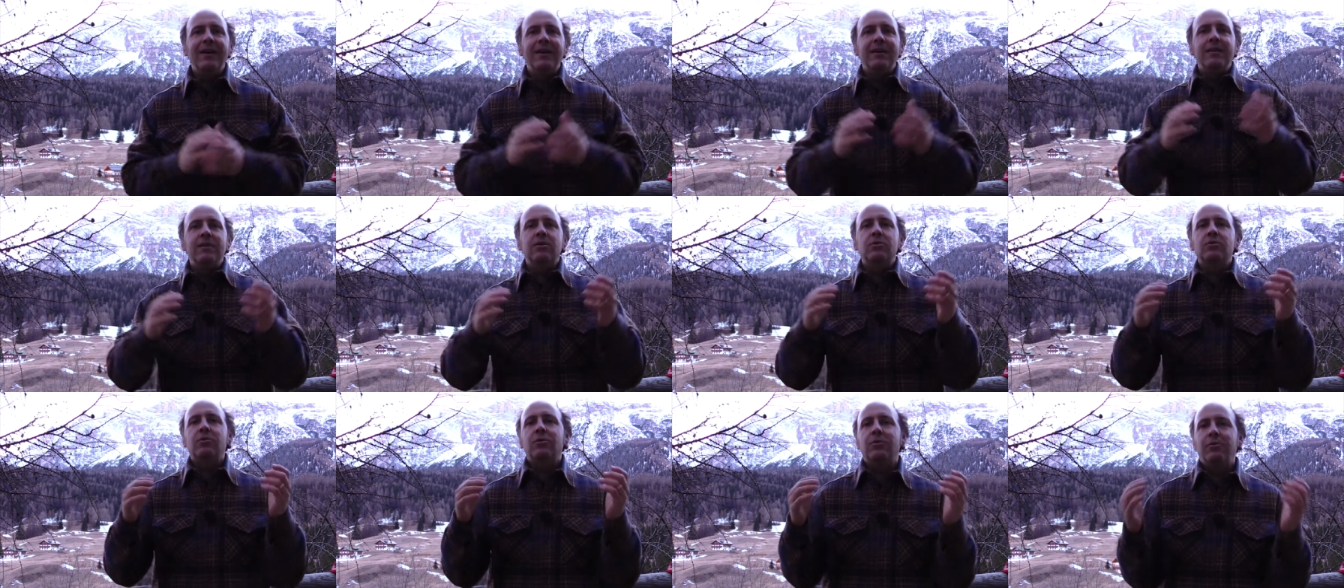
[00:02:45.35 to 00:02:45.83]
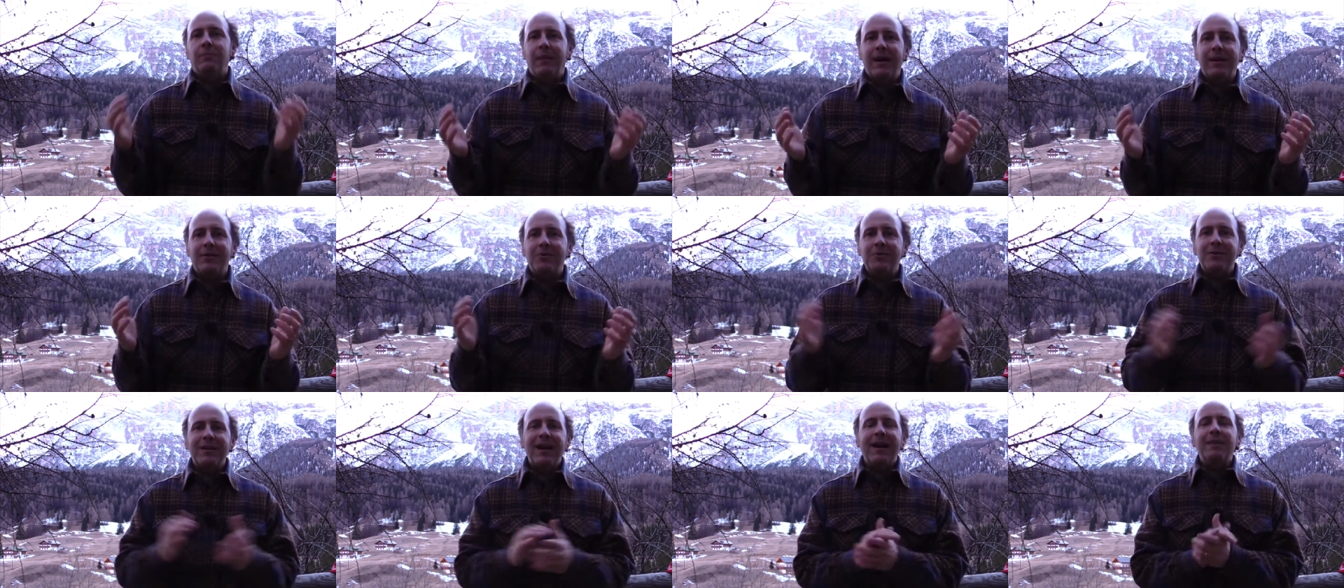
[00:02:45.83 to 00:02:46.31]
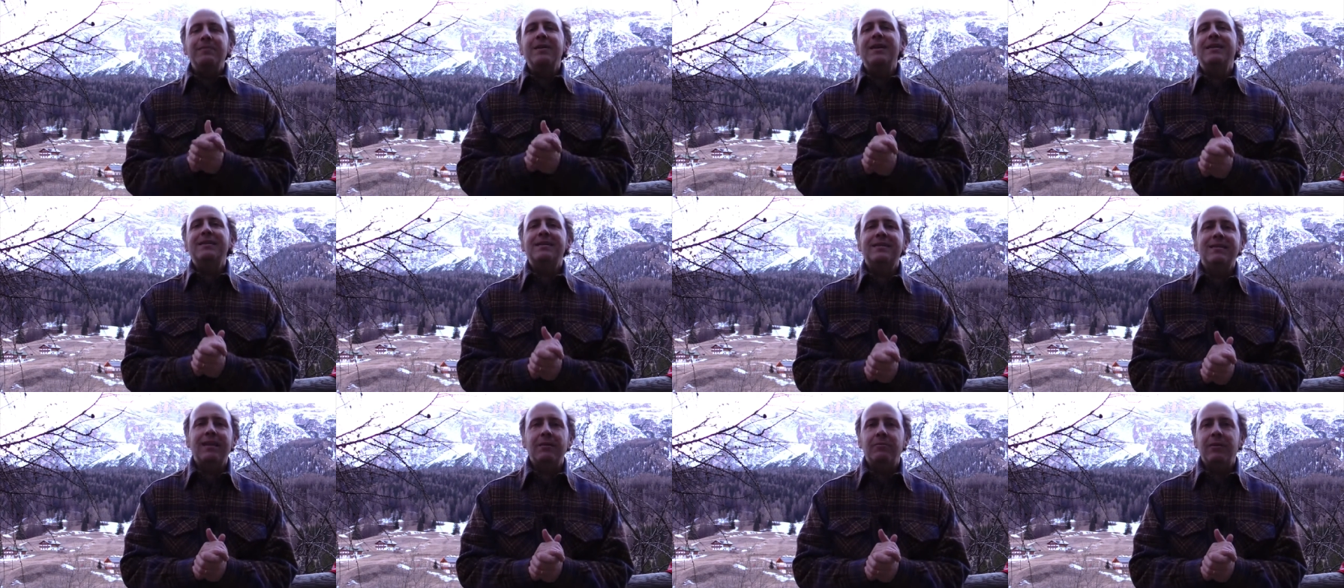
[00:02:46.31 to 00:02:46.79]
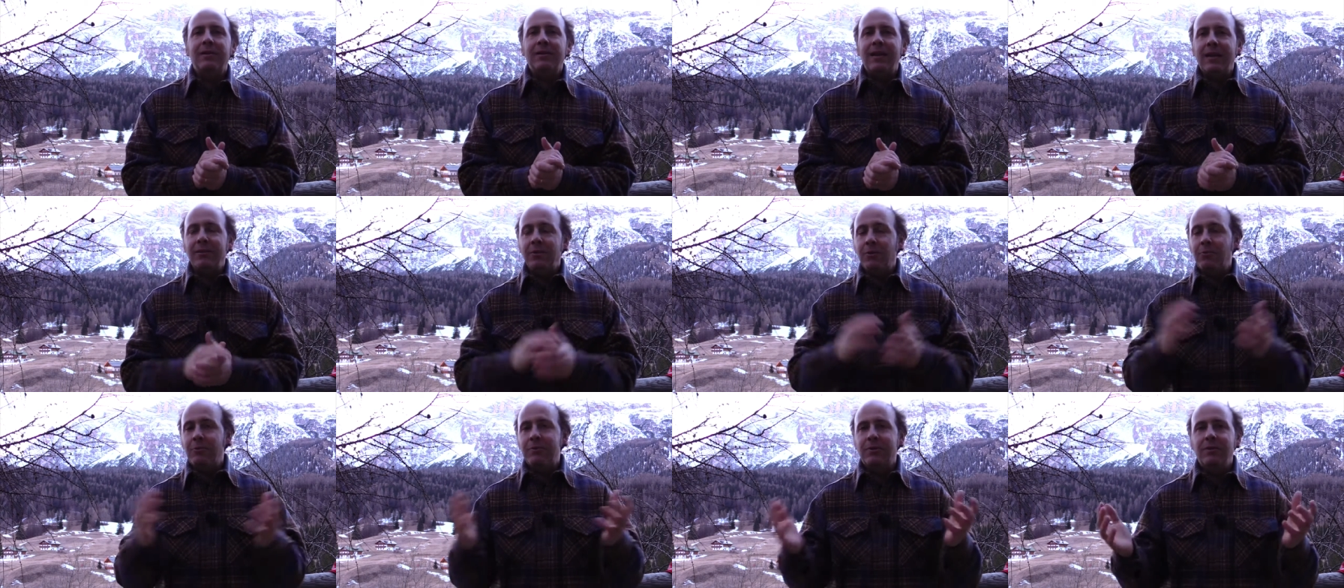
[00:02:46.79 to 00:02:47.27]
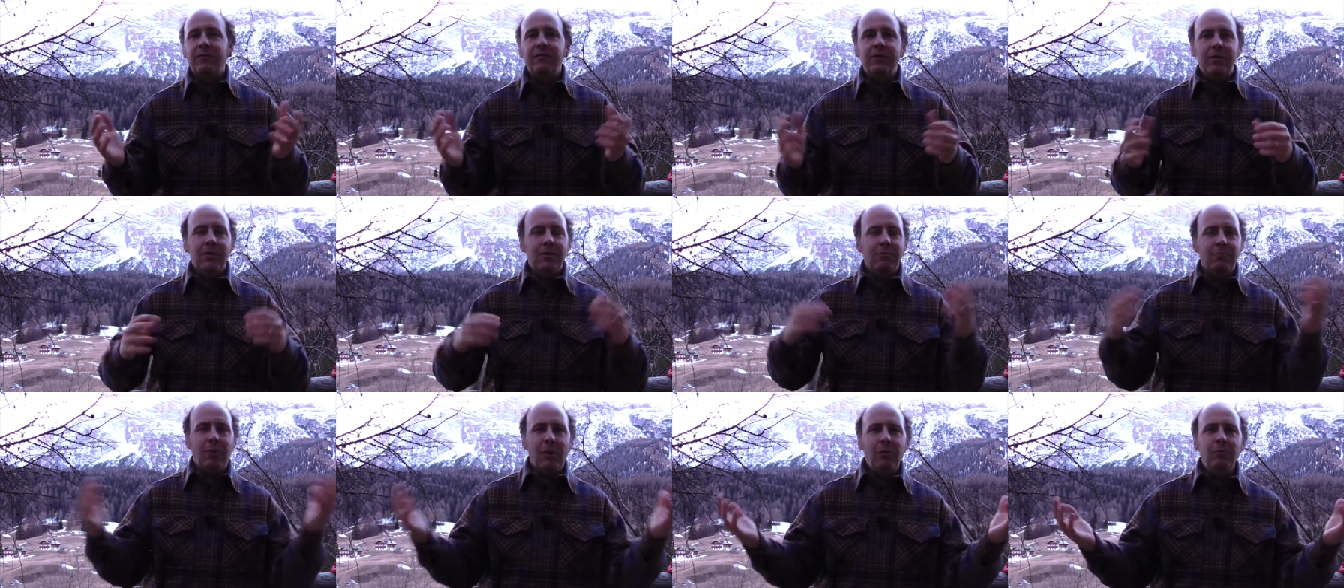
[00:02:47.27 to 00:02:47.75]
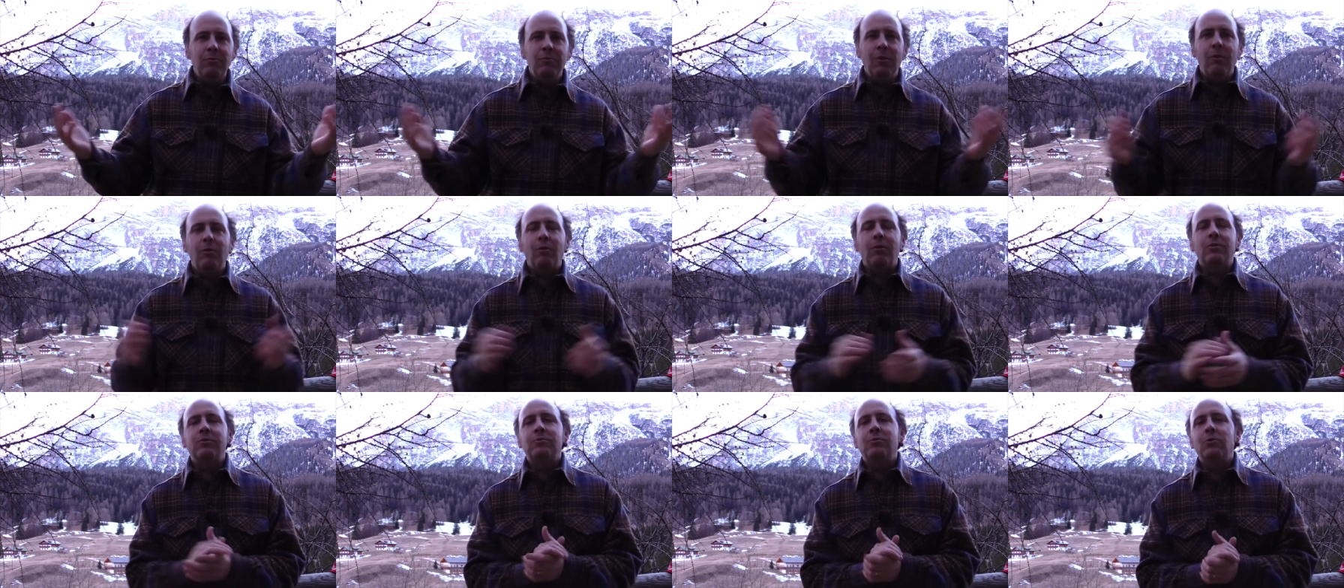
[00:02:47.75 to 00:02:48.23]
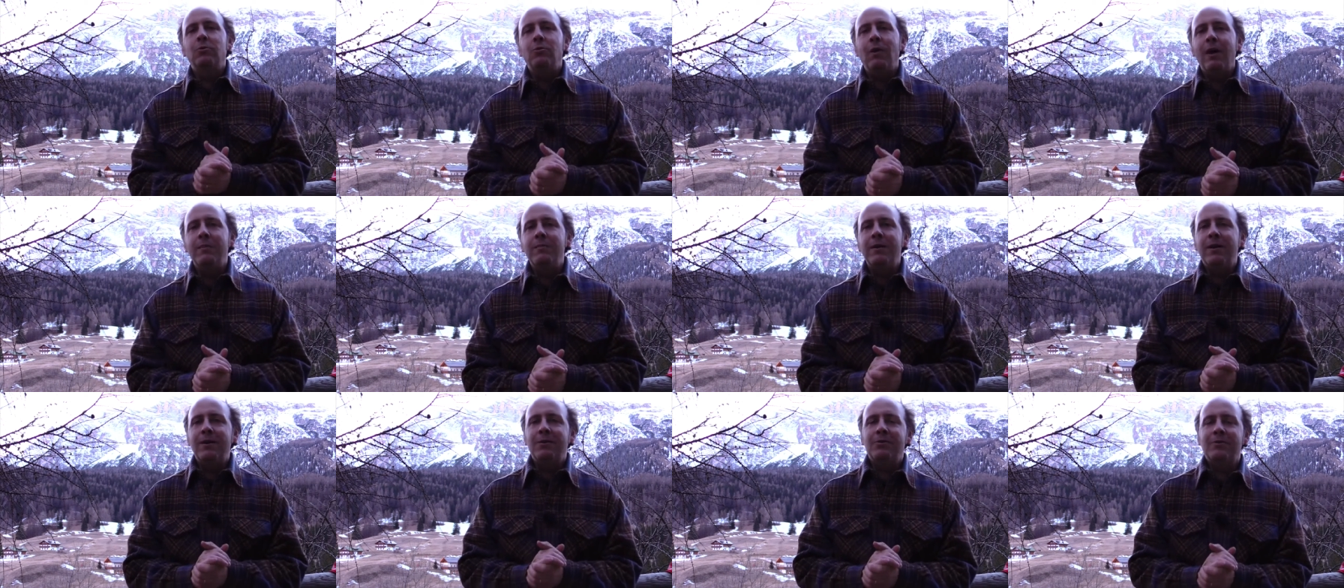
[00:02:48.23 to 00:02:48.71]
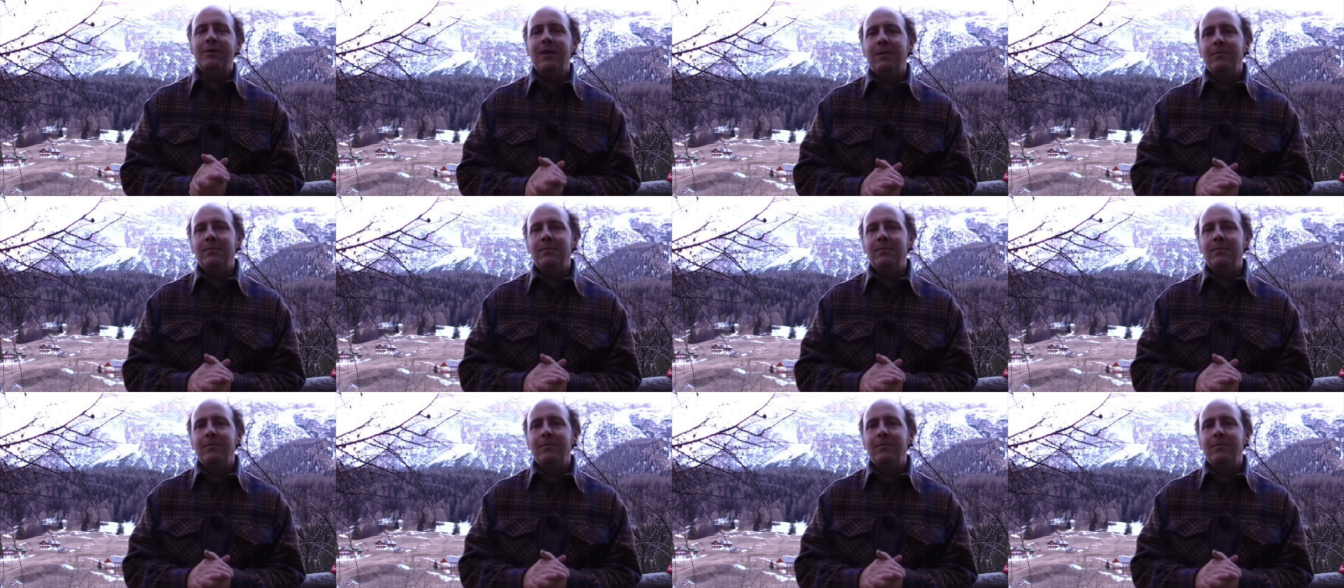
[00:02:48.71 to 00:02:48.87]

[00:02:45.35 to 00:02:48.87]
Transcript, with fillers: Io sono Marco Scabbia, se stai guardando questo video in qualunque luogo sul web che non sia